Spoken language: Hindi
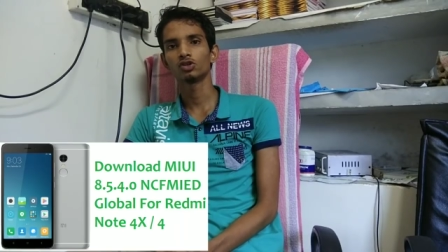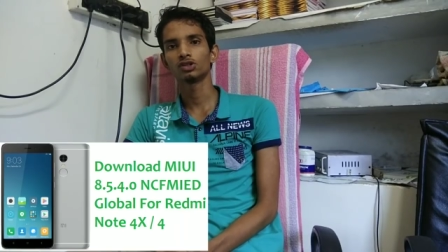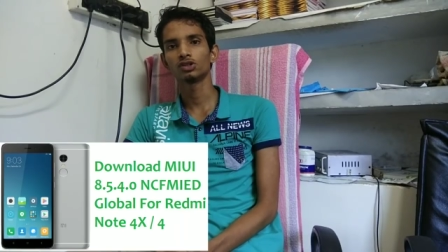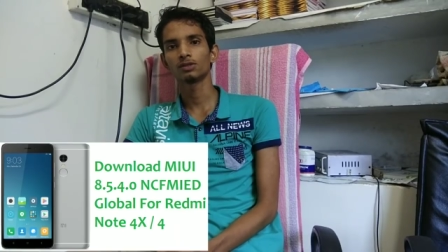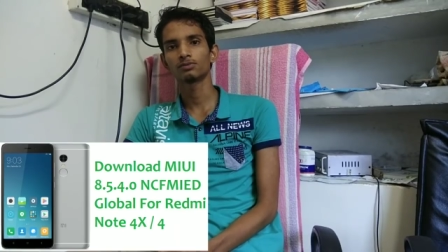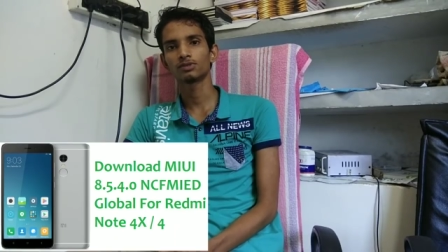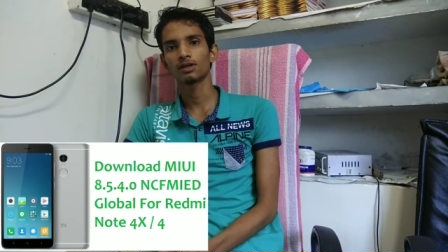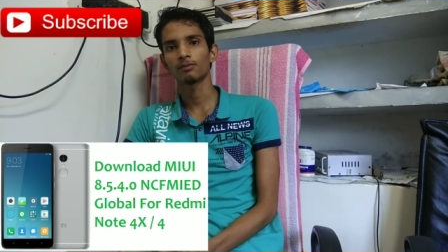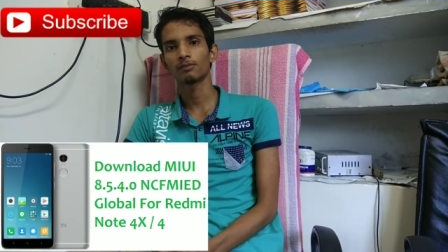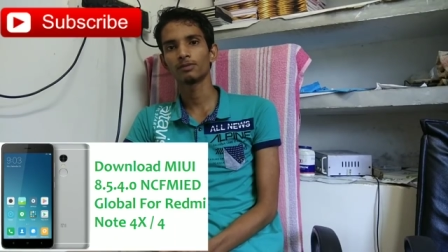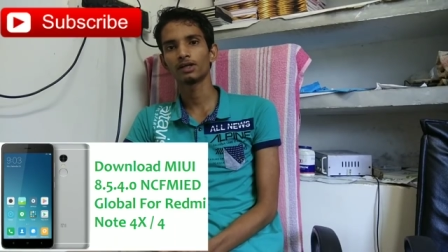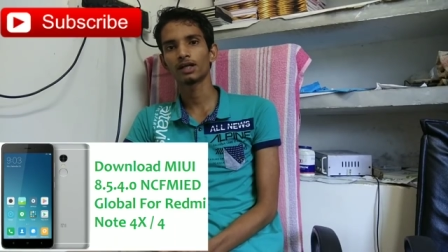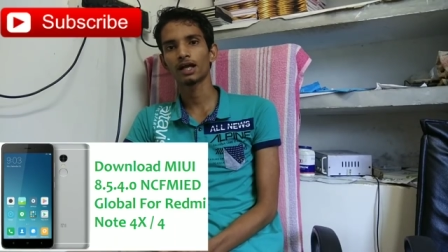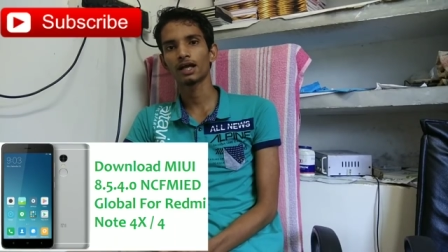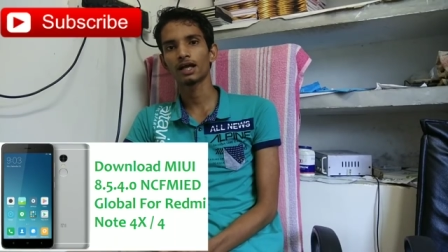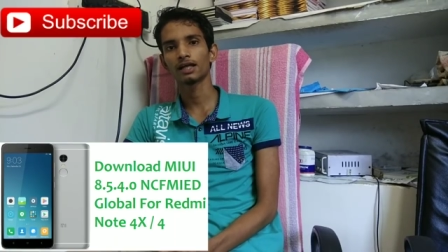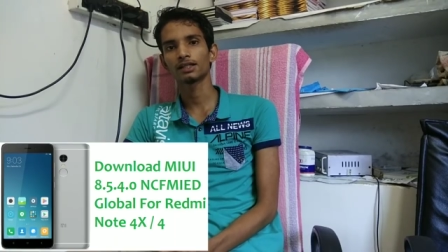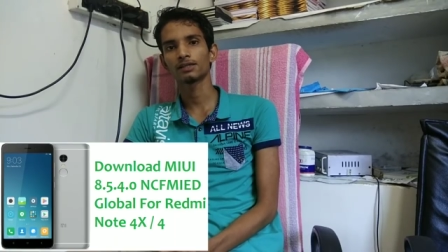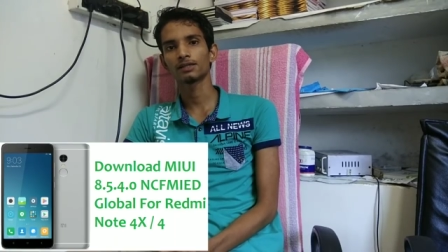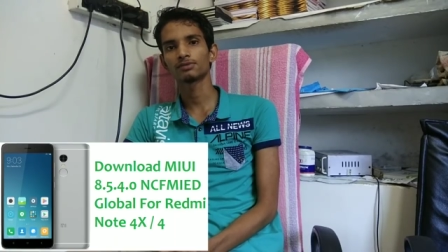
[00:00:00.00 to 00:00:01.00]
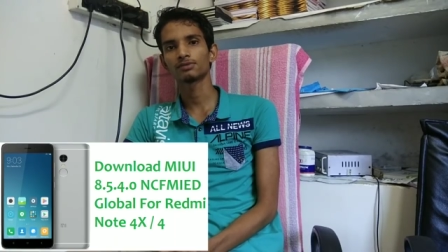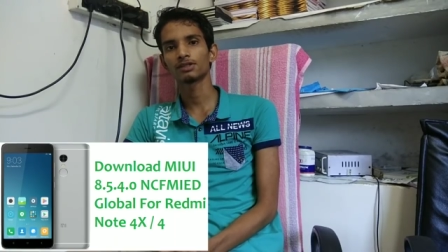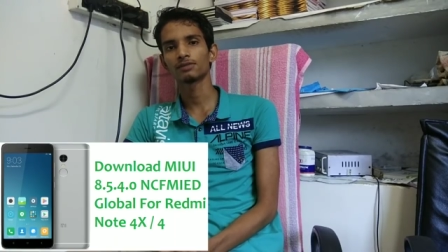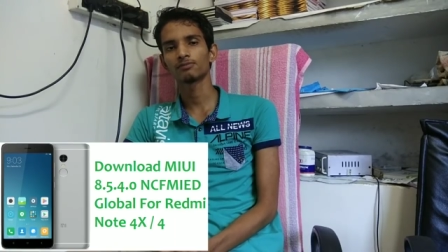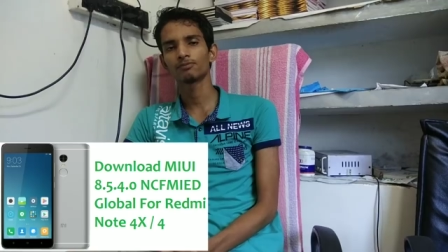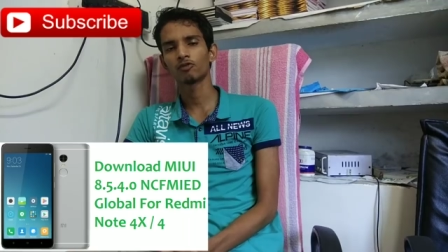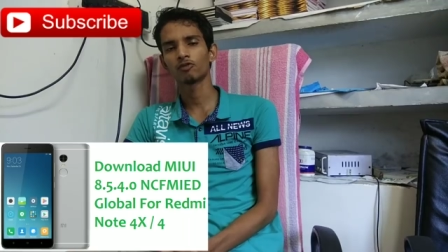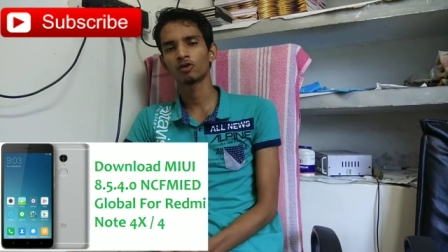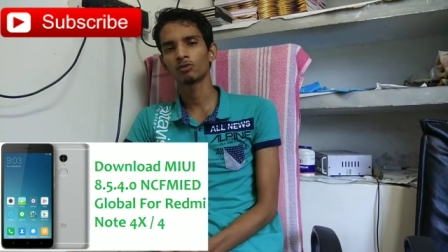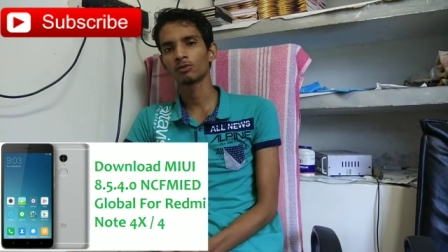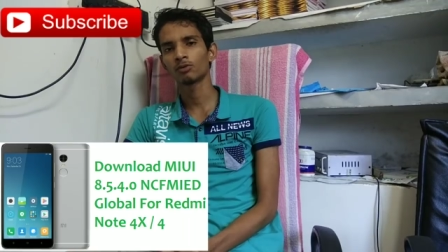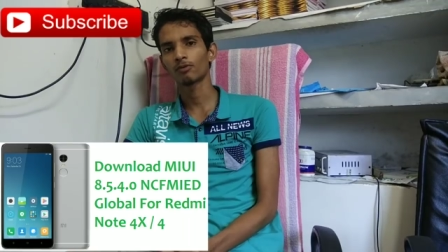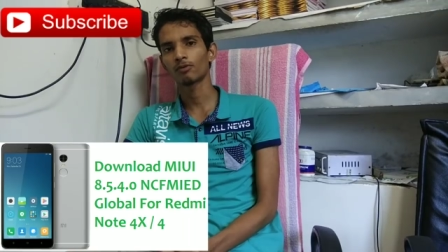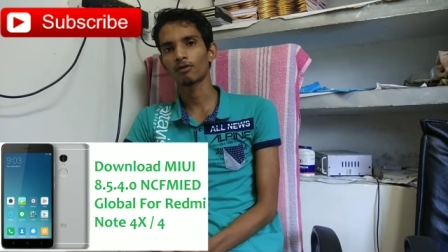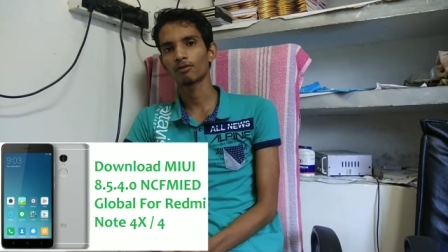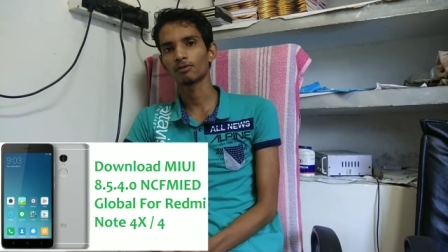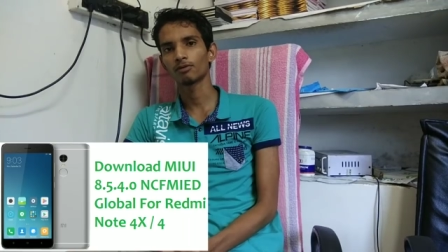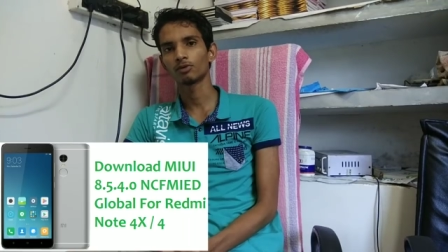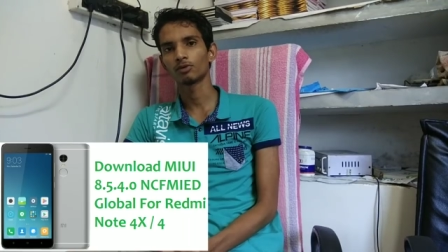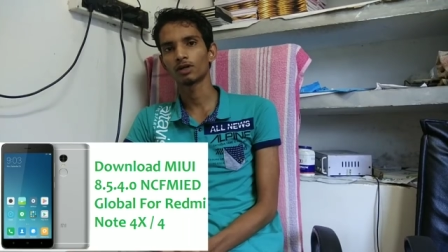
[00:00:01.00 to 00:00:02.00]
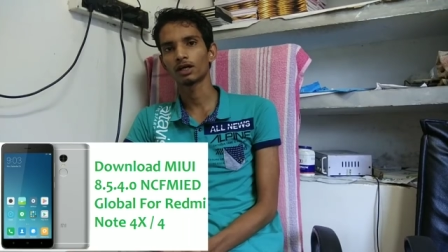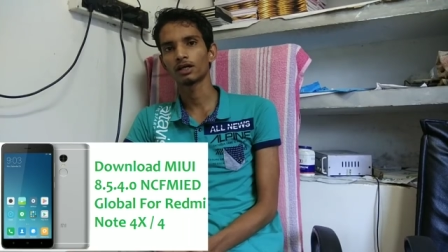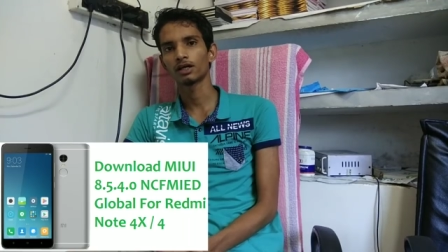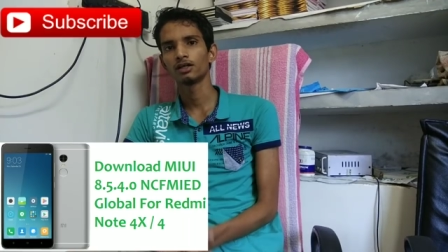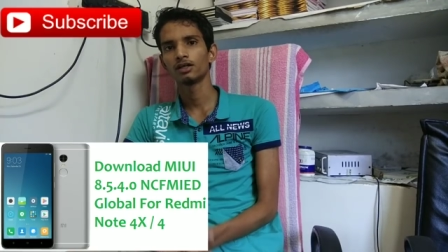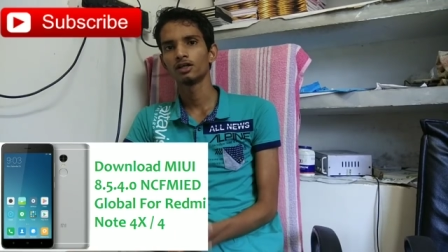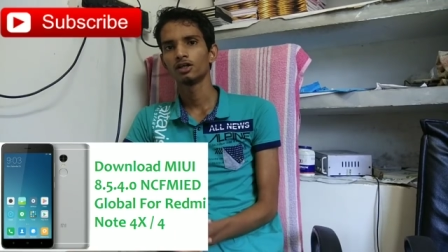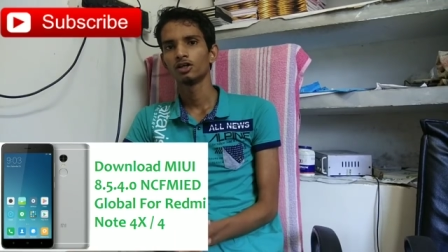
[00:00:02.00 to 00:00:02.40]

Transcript: जब से अपडेट आया तब से फोन में प्रॉब्लम हो रहा है